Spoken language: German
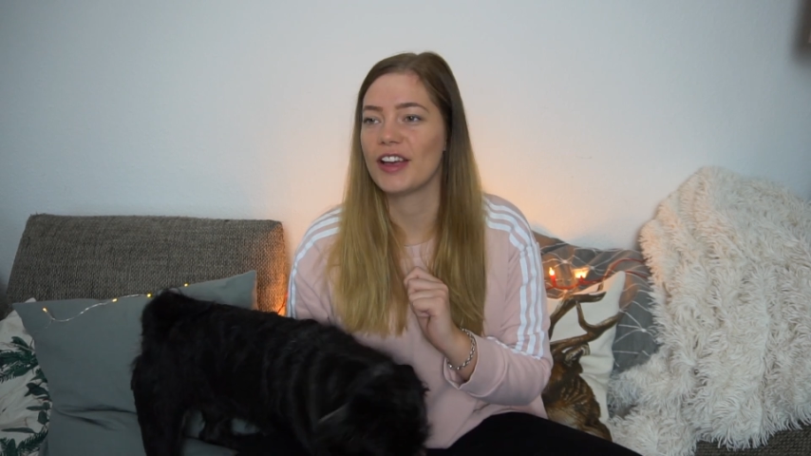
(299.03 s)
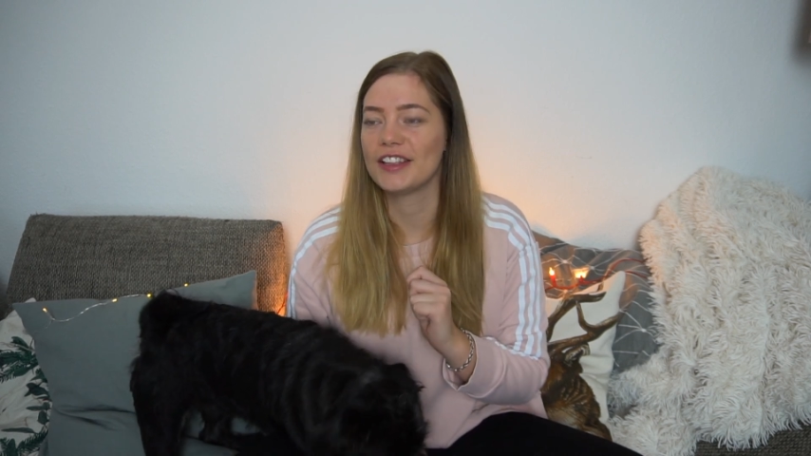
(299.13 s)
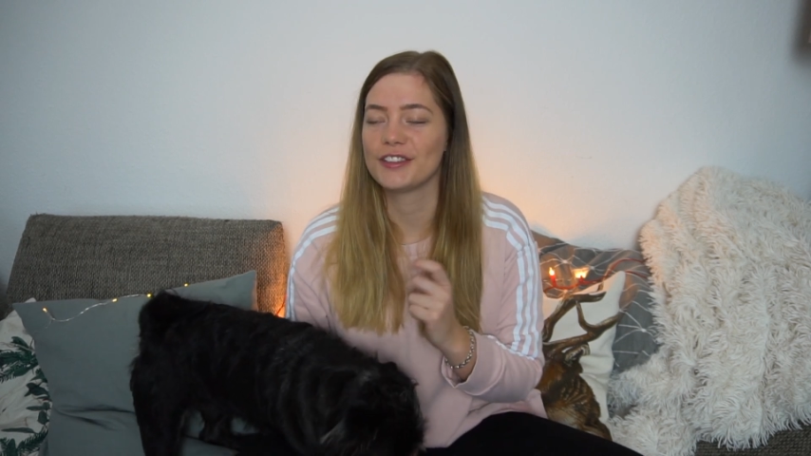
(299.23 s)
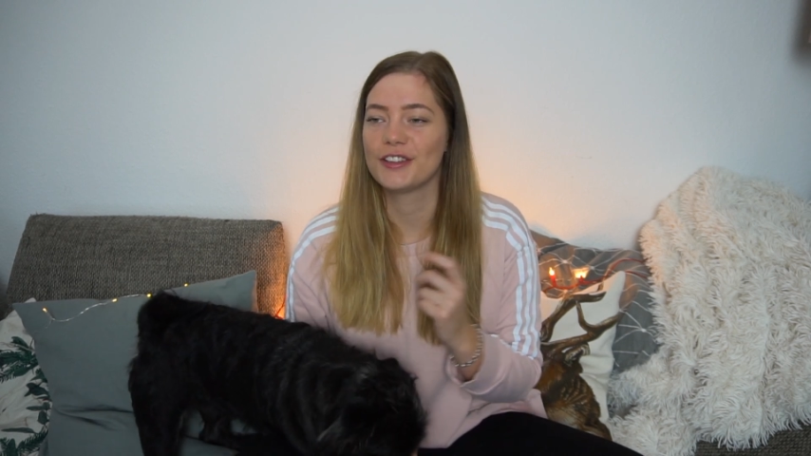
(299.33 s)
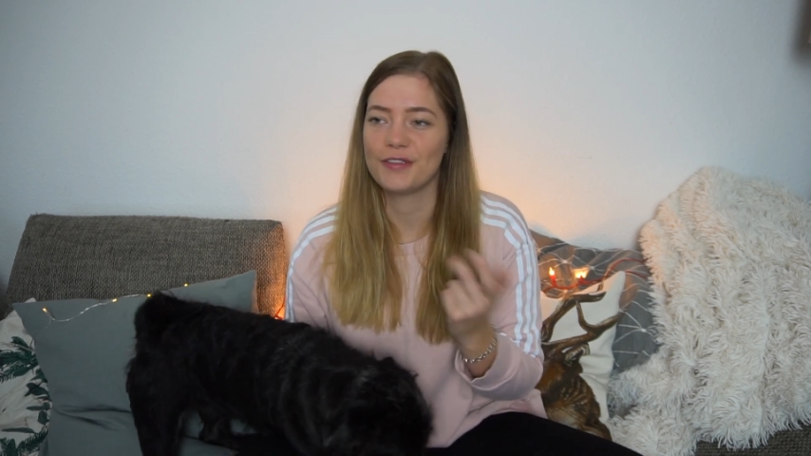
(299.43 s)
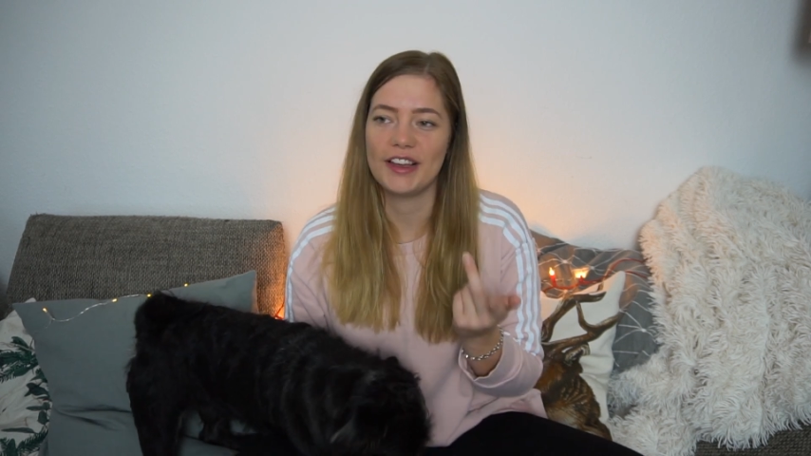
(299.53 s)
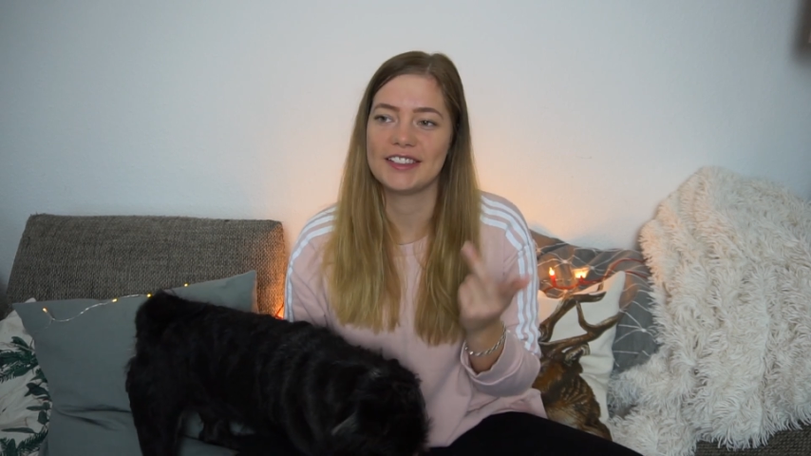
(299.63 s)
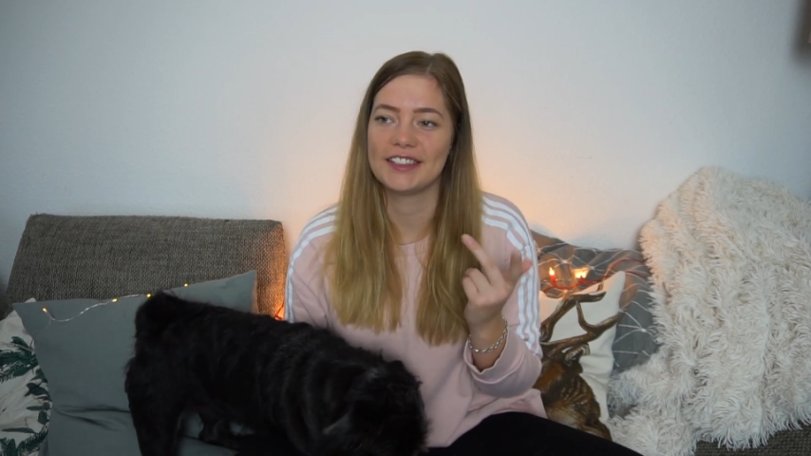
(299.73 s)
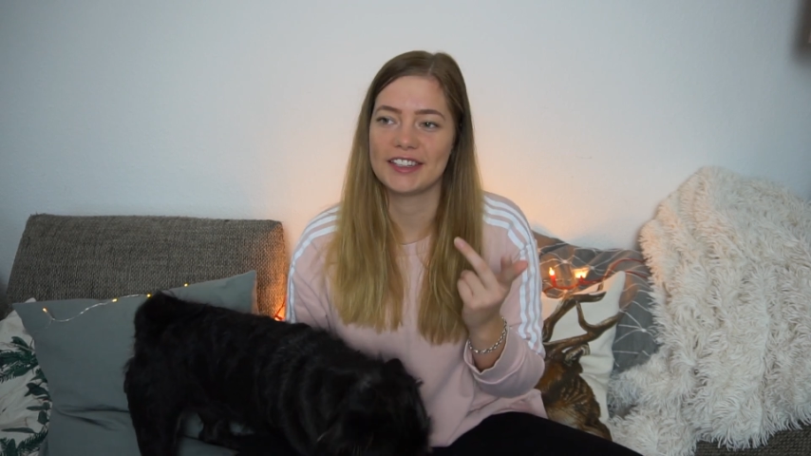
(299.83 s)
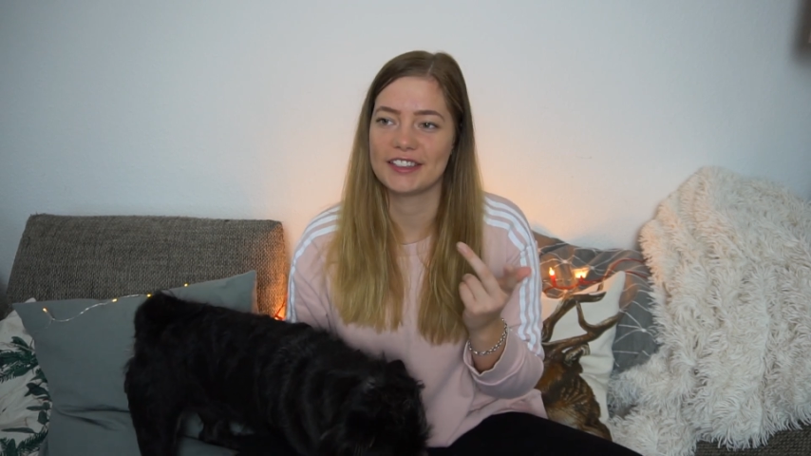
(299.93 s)
Also ich
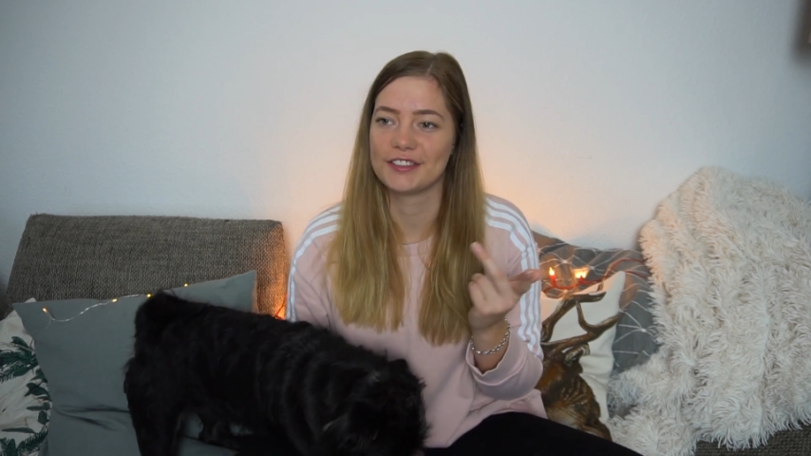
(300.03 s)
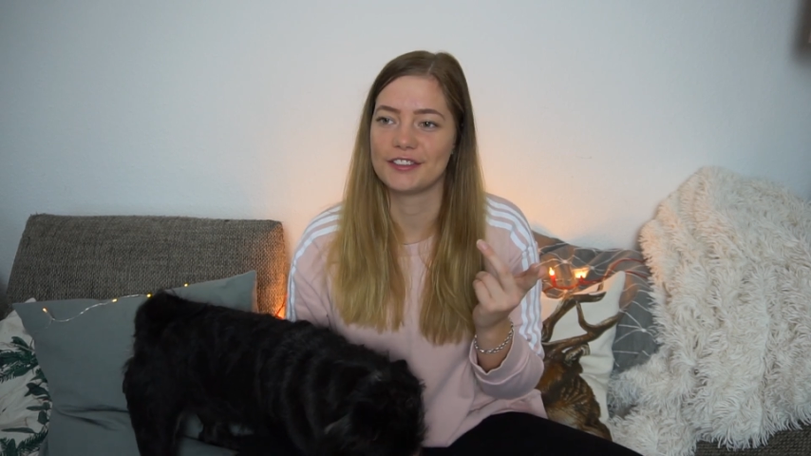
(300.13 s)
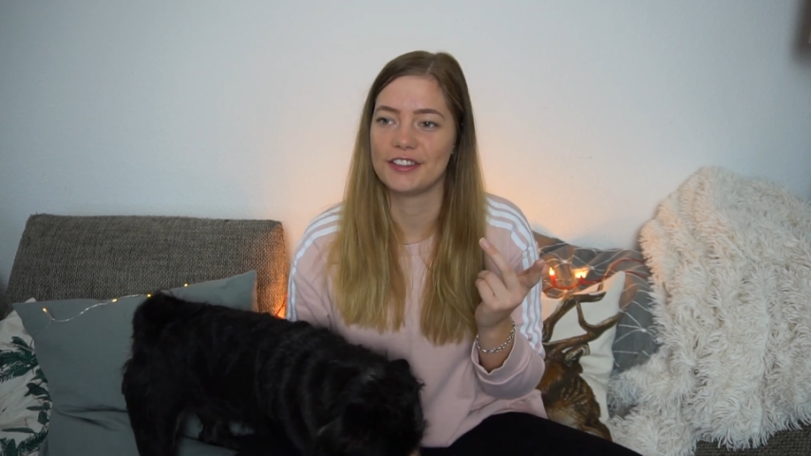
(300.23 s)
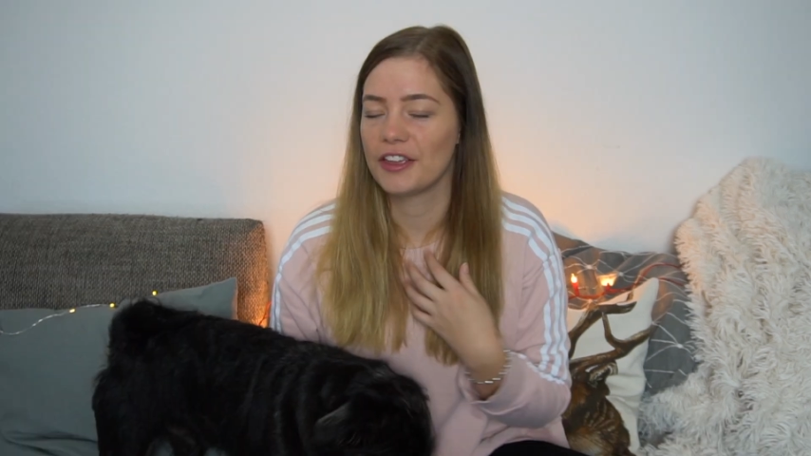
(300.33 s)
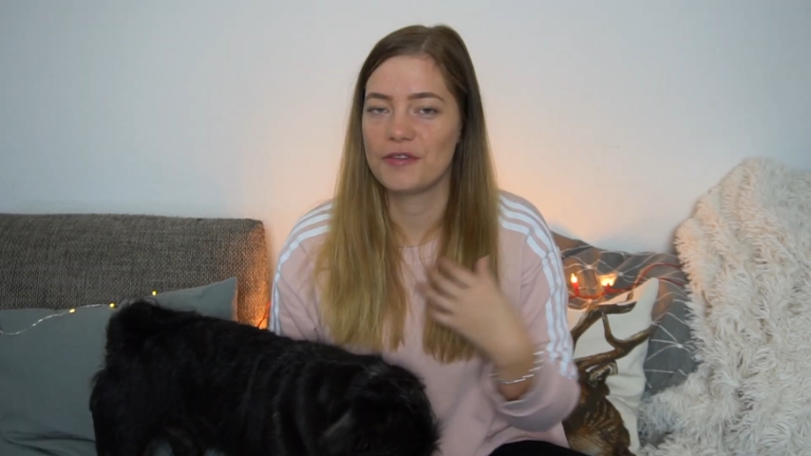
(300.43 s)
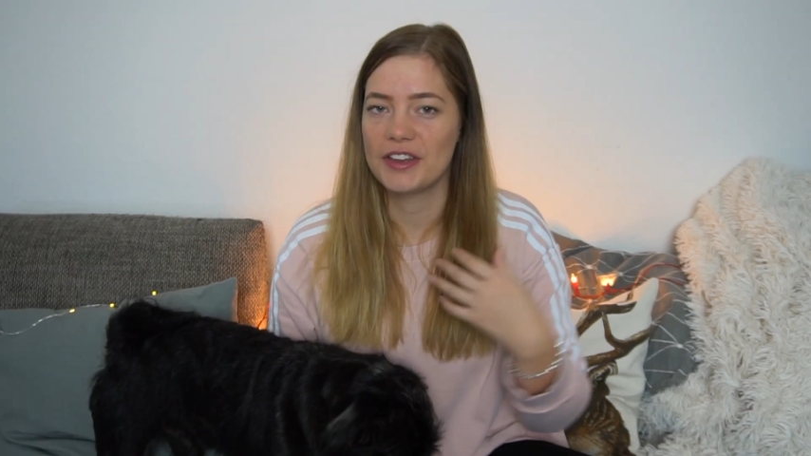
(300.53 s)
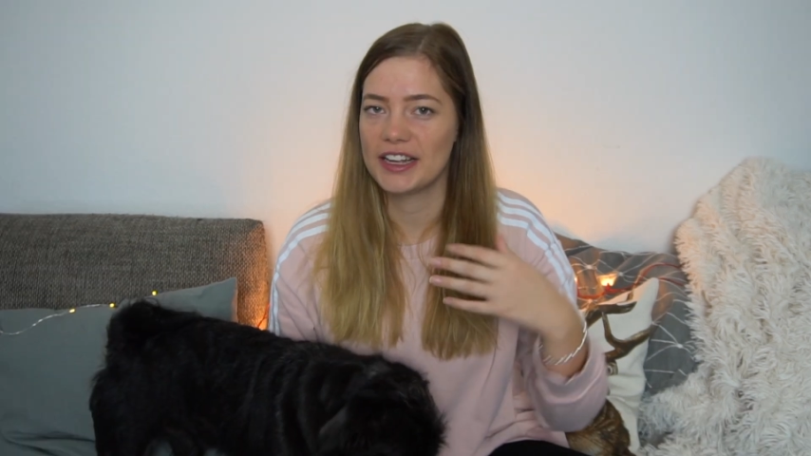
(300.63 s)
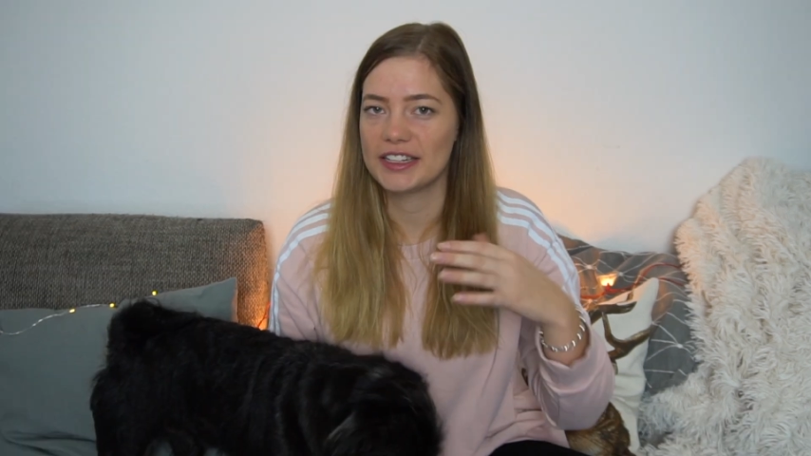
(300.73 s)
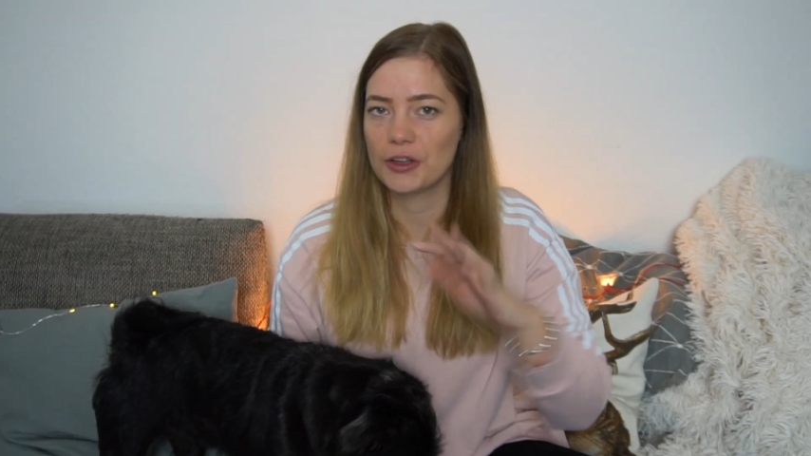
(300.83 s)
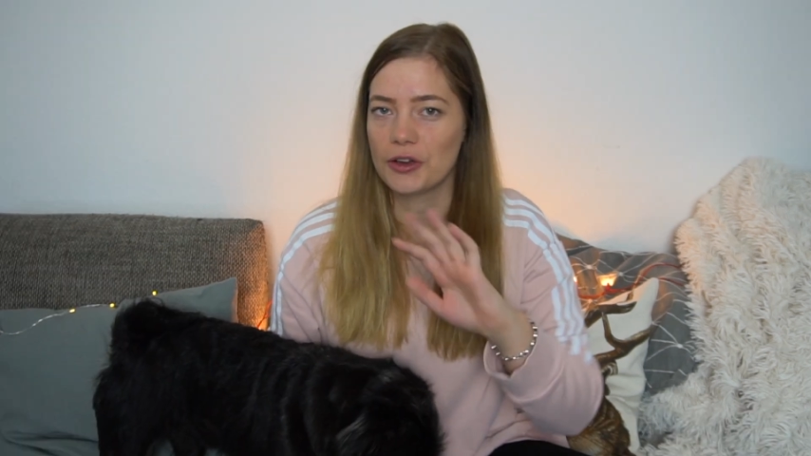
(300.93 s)
weiß nicht, also ich will da
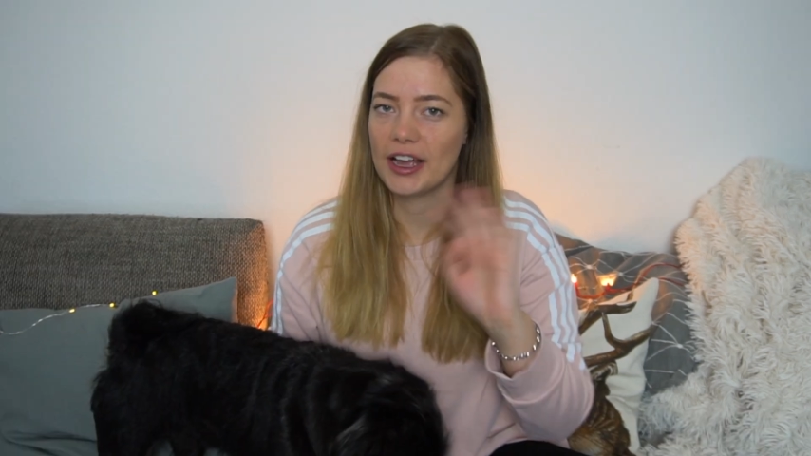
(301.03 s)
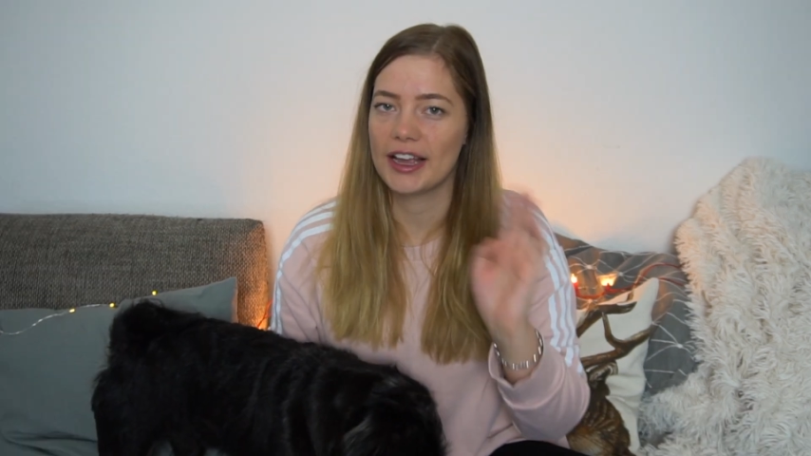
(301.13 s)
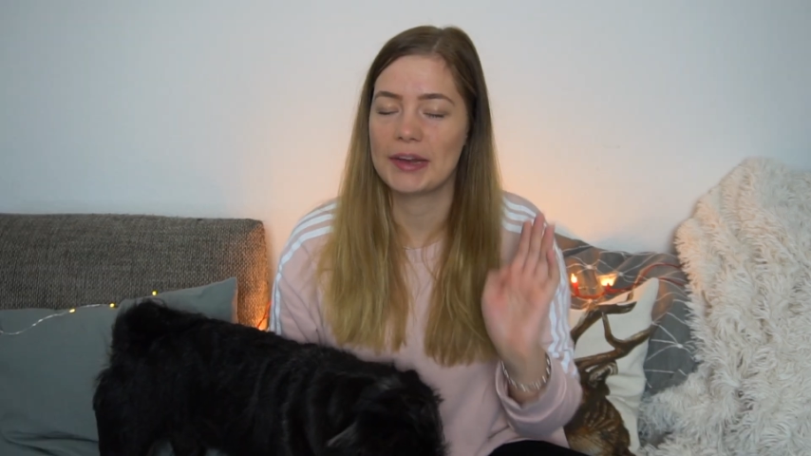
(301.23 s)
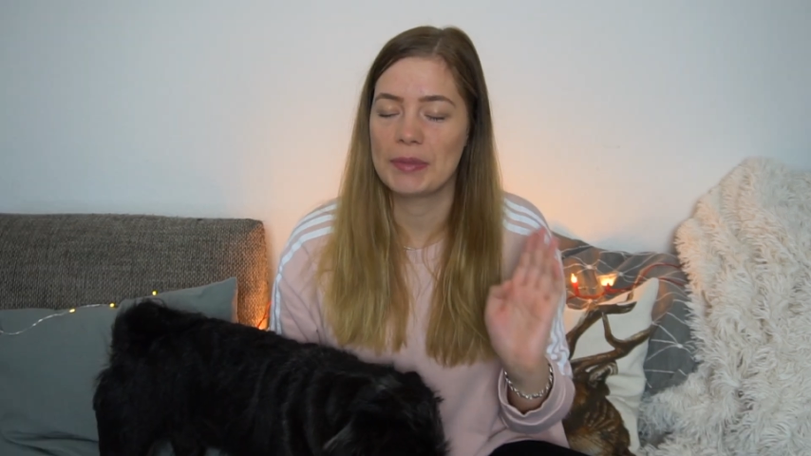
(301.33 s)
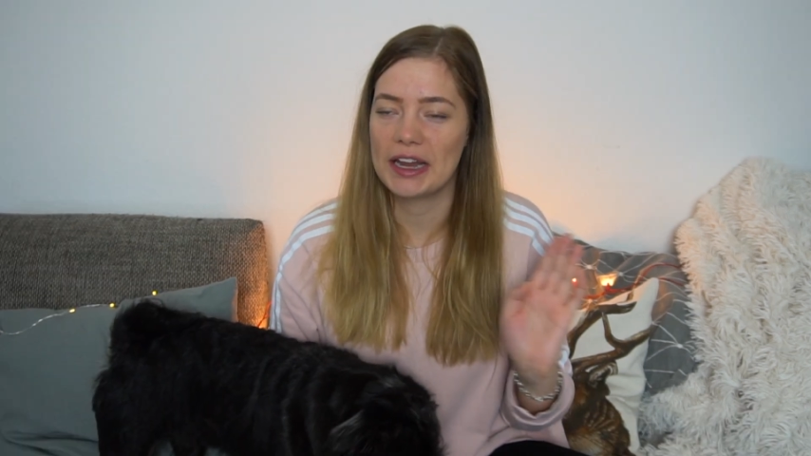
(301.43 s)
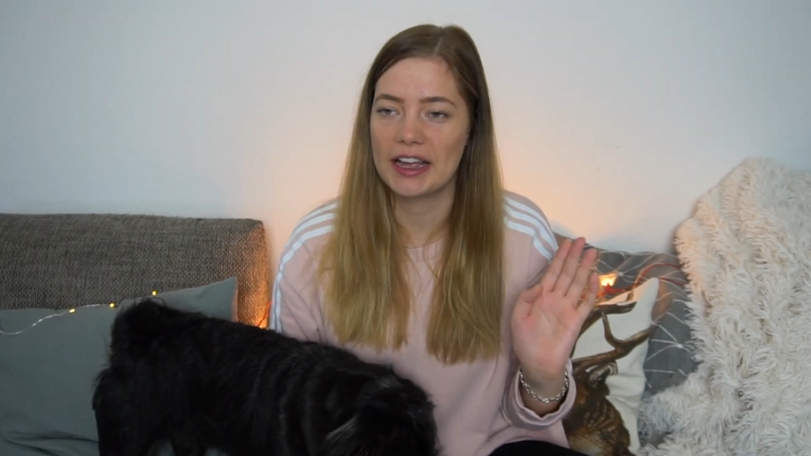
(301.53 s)
jetzt auch gar keinen mit